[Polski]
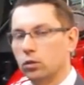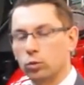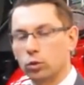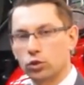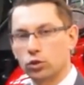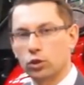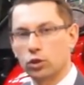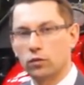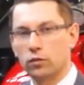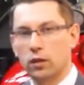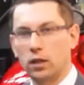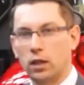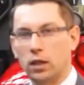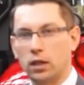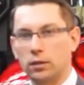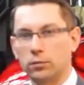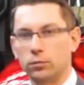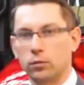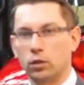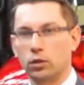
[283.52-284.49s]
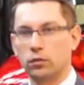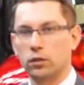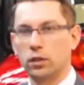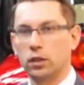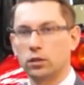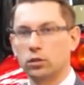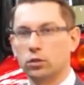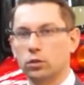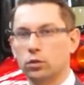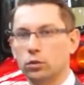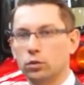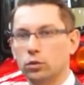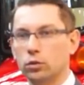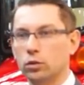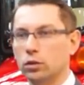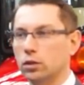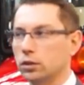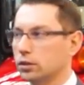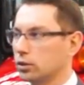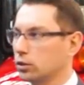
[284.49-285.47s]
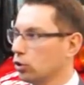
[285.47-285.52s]
tłoczkowa o
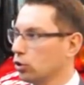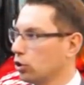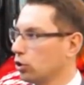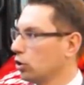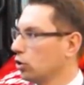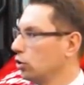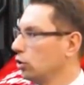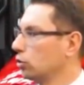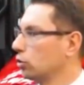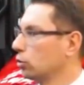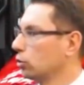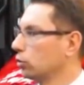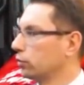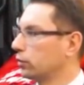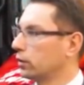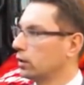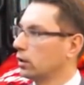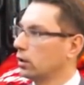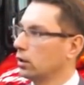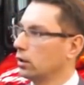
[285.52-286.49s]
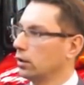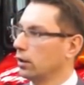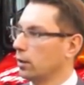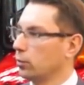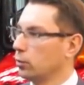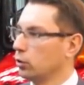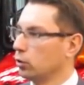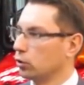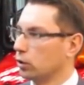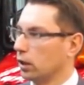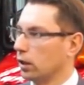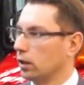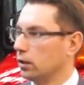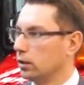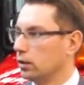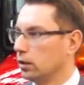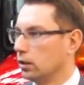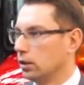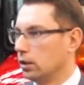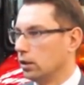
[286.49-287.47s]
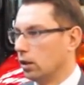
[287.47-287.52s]
wydatku 110 litrów na minutę
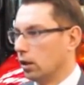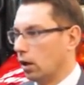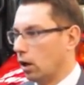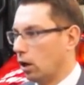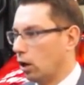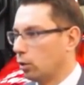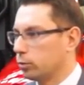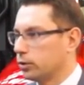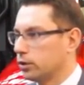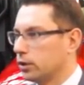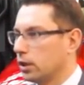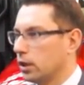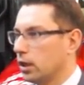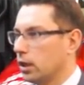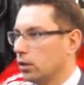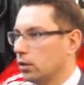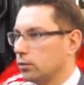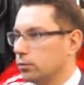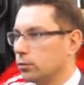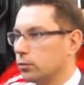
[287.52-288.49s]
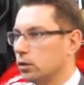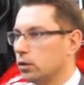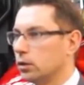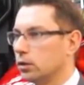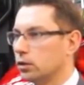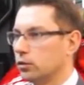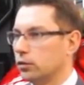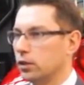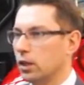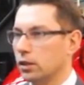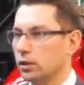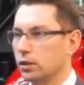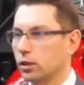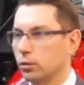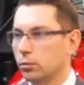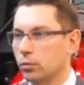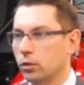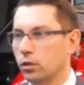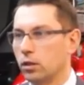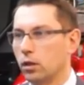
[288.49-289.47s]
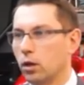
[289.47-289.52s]
opcja y, z
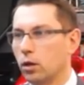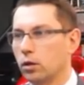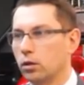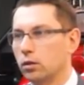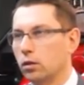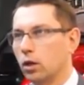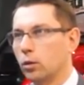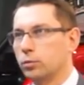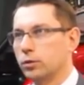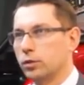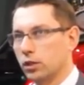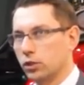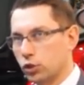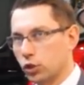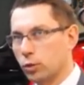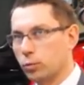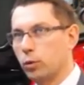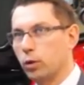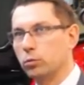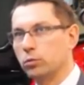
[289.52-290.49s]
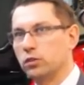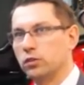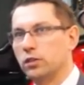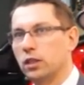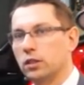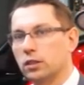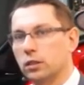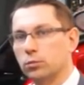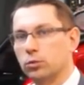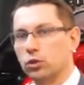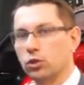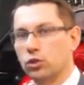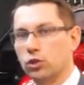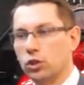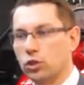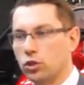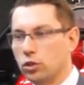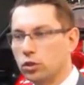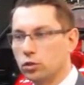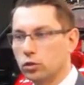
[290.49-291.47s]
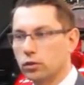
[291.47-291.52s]
wydatkiem, opcja 3 POM z wydatkiem
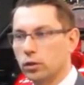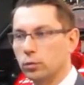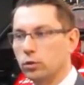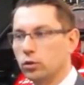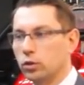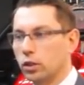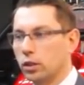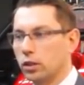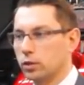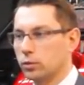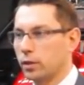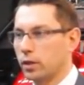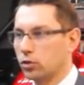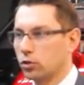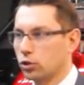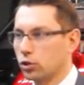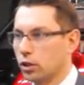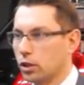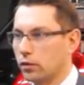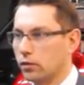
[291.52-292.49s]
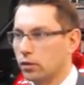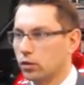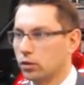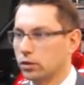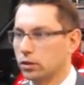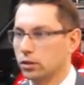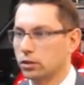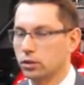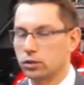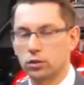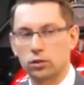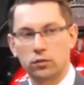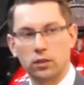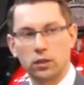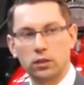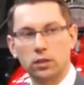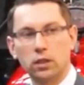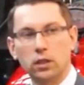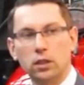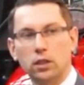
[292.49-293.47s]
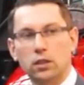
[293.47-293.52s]
130 litrów na minutę jest bardzo ciekawa do
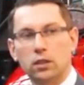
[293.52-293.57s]
zastosowań